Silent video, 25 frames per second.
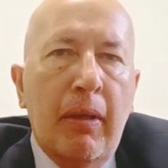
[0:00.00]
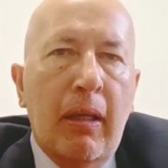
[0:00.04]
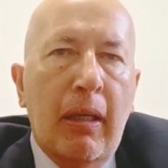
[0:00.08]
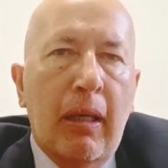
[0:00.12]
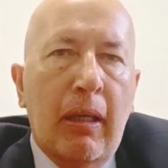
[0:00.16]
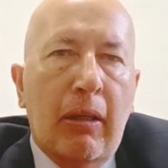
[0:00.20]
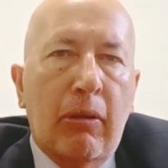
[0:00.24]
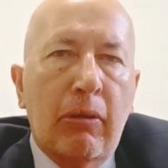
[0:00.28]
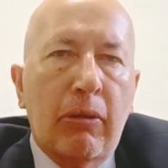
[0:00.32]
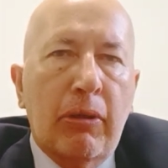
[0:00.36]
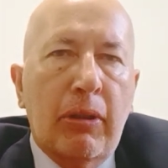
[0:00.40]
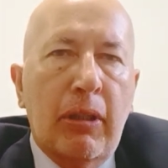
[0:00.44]

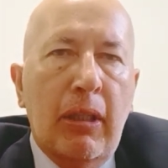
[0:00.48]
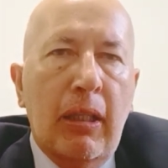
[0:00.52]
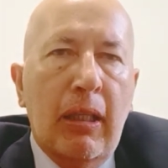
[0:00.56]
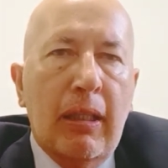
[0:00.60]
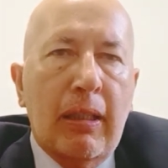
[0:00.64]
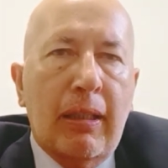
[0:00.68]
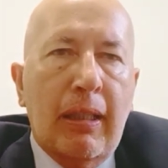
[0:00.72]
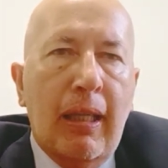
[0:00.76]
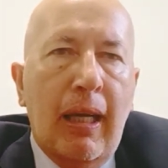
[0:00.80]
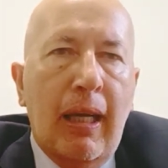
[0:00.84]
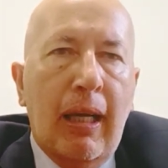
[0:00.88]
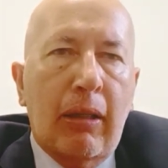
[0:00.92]
e così è
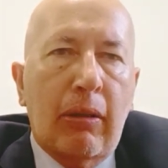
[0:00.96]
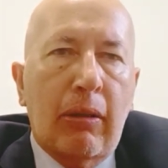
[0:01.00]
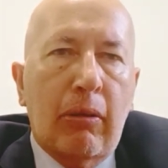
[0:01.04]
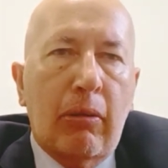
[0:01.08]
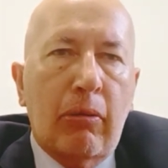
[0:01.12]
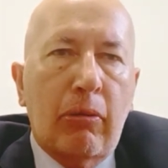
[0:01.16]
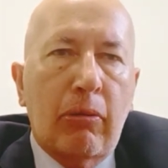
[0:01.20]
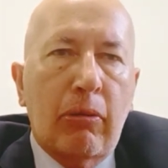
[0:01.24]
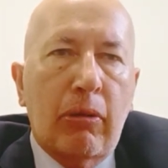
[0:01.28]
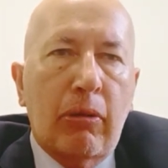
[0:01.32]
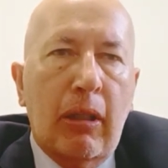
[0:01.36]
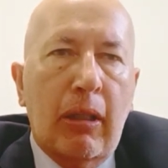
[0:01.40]

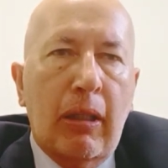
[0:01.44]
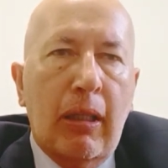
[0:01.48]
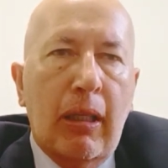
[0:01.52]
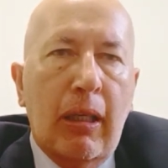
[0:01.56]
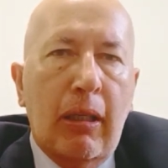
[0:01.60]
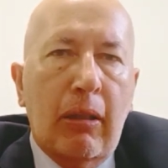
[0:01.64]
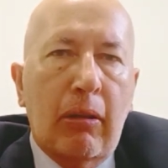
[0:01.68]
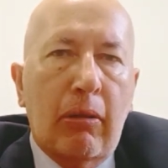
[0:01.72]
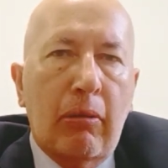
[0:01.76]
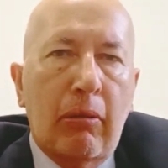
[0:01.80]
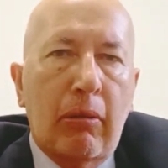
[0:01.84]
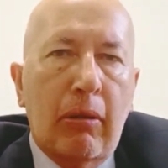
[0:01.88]
stato
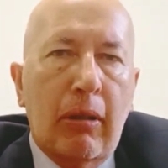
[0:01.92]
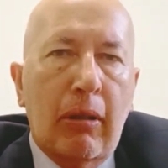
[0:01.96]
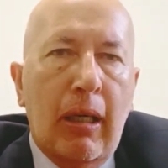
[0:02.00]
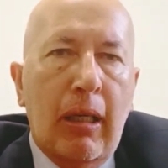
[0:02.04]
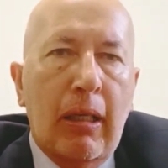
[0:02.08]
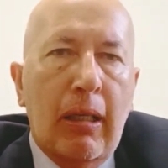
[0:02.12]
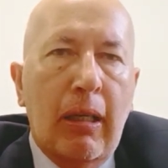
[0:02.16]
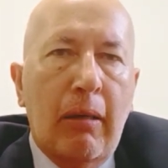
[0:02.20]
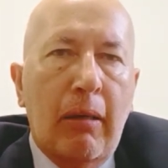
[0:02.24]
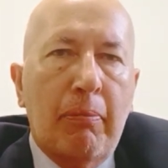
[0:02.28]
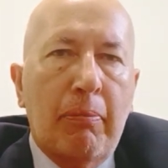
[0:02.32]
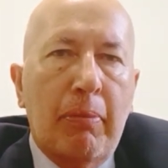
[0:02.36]
consegnato
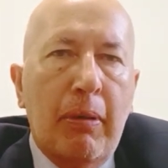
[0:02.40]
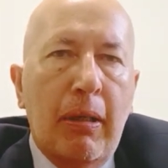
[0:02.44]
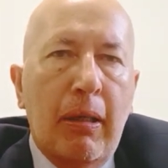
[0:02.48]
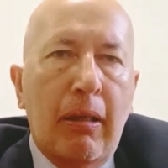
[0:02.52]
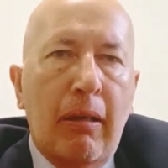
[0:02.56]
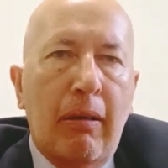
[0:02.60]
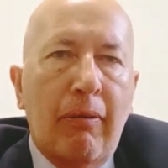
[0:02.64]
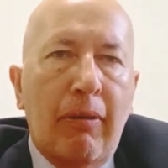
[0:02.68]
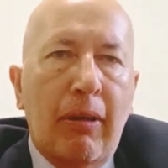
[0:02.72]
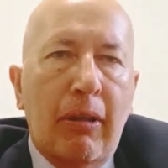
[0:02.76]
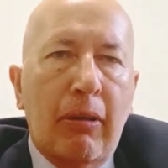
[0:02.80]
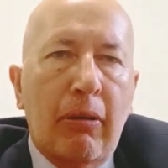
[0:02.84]
agli
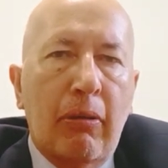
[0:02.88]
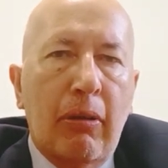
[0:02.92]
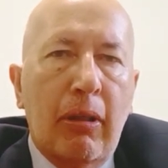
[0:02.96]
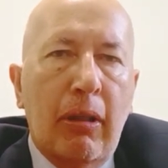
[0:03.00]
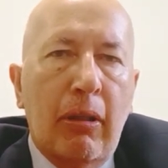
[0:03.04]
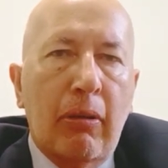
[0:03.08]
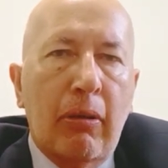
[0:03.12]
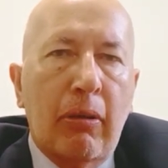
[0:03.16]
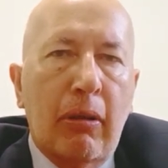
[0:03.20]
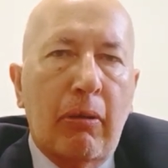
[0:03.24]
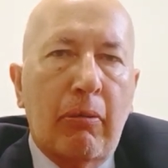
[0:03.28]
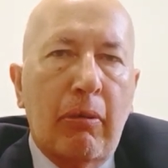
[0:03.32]
alpini di
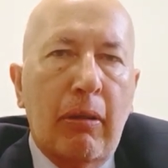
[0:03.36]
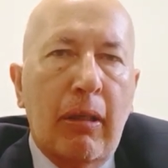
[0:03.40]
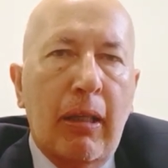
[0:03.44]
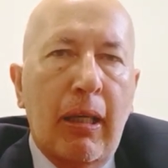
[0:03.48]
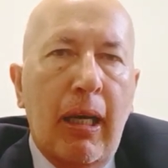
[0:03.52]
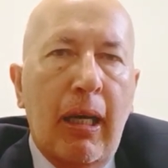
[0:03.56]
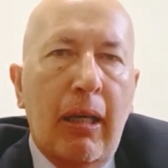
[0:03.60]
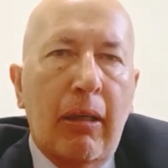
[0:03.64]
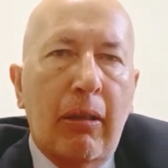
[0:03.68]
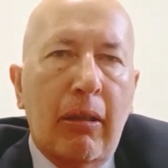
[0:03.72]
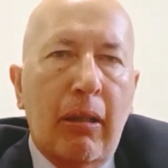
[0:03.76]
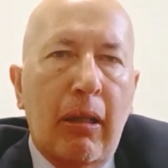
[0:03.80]
Ligure
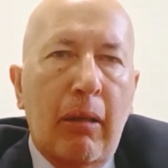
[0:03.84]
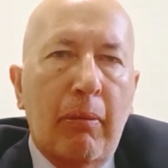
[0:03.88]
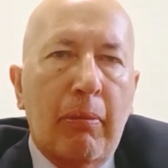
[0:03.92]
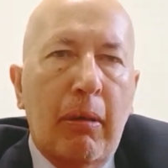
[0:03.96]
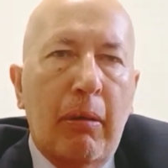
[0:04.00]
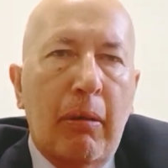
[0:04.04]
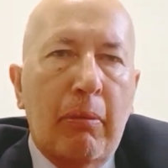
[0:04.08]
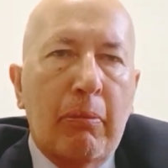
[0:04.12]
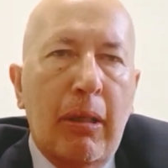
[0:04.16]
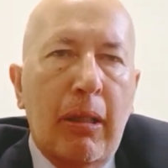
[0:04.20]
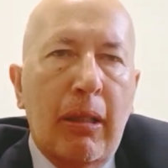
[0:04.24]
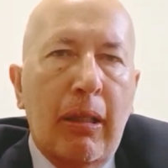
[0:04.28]
Quigliano e dei
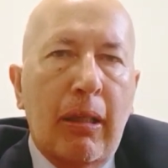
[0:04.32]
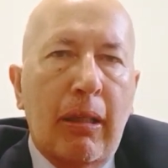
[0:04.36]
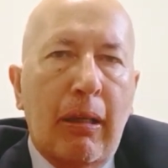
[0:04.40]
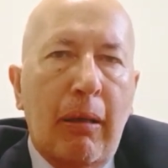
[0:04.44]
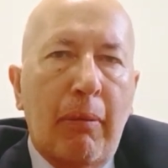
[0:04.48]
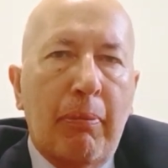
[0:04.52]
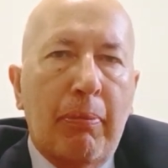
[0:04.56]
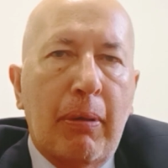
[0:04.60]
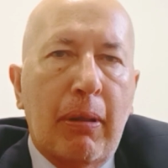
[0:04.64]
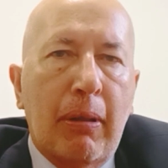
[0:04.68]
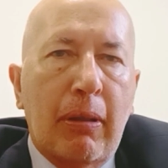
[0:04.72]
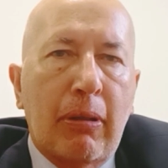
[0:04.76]
bambini
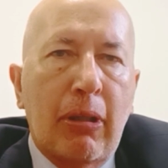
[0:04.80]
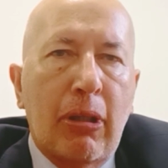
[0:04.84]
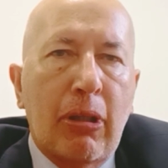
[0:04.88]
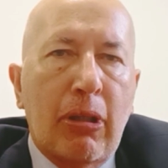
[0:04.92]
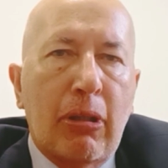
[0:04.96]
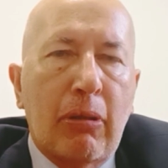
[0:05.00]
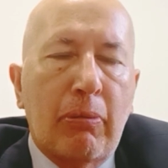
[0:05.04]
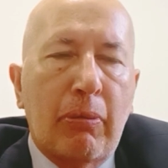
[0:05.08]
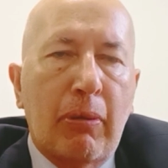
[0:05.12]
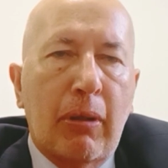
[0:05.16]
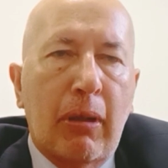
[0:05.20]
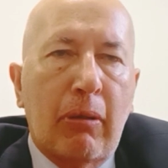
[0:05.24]
che
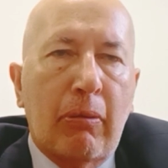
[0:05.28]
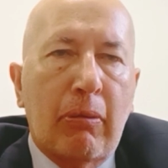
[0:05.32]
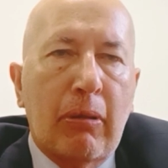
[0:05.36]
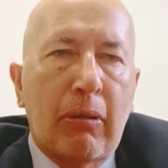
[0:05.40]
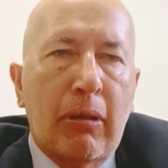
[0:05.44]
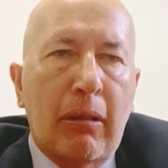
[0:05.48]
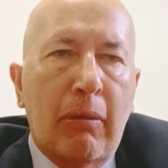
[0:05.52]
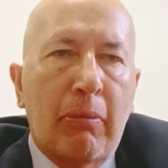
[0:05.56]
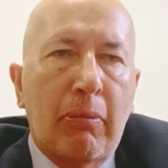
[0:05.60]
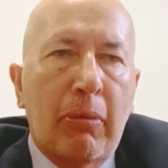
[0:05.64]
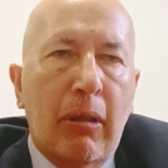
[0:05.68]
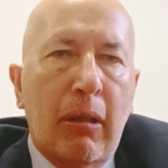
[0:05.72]
partecipano a
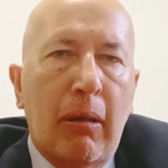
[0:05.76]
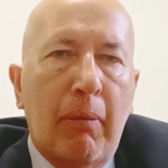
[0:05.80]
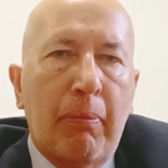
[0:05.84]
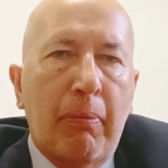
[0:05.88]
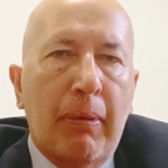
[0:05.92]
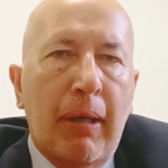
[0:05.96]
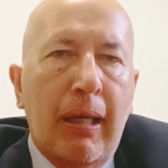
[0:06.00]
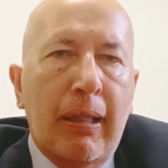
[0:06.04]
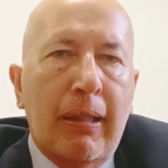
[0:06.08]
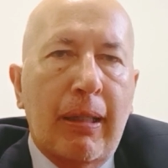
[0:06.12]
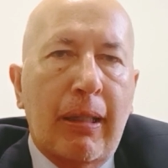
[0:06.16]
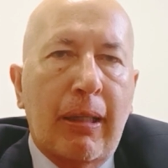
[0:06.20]
questa buona
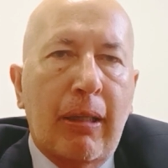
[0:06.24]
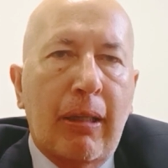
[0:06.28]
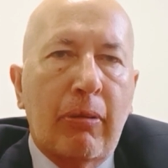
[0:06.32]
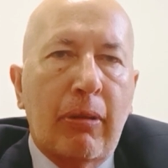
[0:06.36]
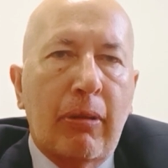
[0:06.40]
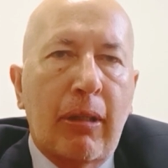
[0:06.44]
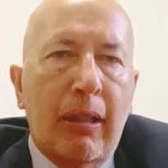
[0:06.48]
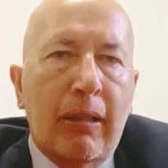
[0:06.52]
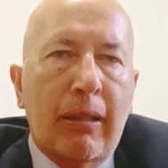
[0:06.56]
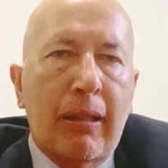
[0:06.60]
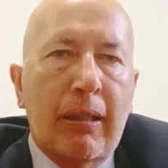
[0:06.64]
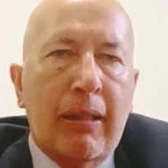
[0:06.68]
pratica
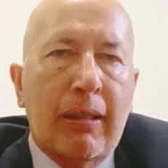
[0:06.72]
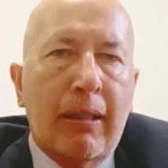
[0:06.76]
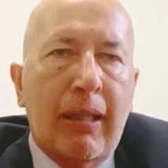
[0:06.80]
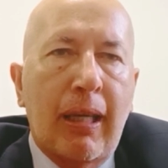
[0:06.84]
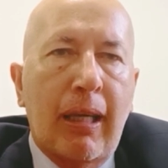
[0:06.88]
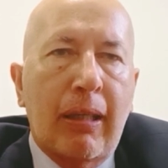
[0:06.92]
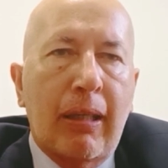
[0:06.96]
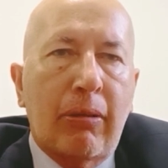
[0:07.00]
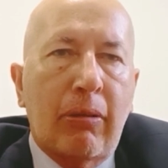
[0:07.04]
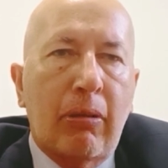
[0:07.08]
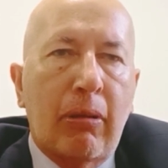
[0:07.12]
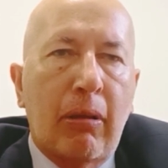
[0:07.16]
un
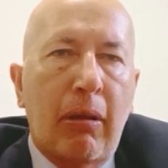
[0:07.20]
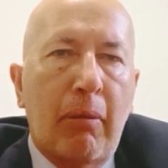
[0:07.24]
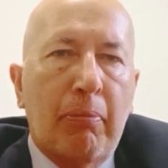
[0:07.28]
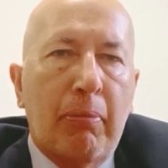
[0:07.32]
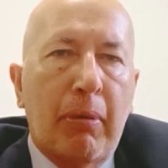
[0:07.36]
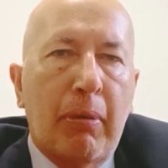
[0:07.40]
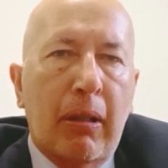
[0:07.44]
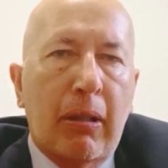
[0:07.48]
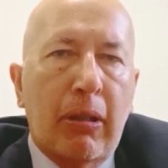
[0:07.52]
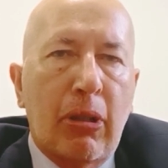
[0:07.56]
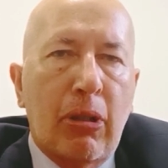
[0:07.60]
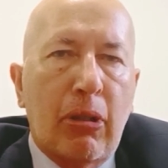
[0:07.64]
attestato di
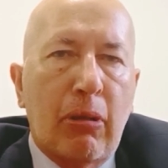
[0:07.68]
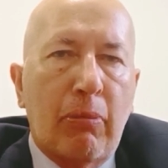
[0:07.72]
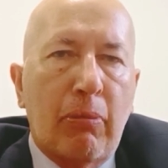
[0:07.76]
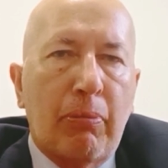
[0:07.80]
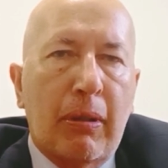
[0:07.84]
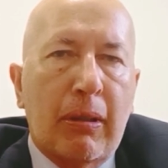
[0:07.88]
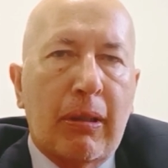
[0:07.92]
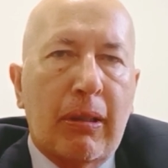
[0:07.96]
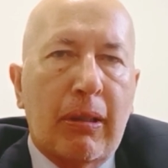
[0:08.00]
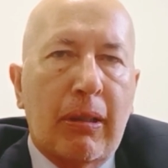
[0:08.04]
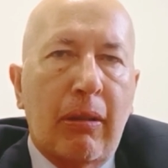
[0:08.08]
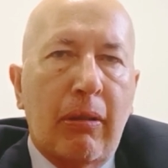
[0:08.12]

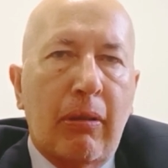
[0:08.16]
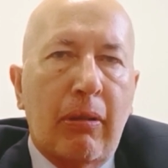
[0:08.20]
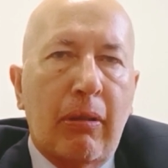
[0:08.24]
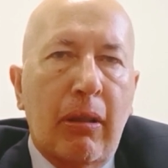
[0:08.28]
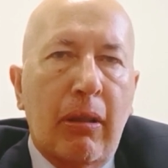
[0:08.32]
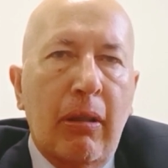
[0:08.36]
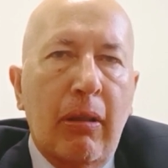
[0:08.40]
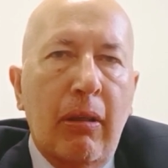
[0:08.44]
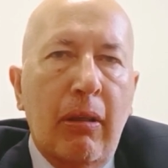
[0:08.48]
partecipazione.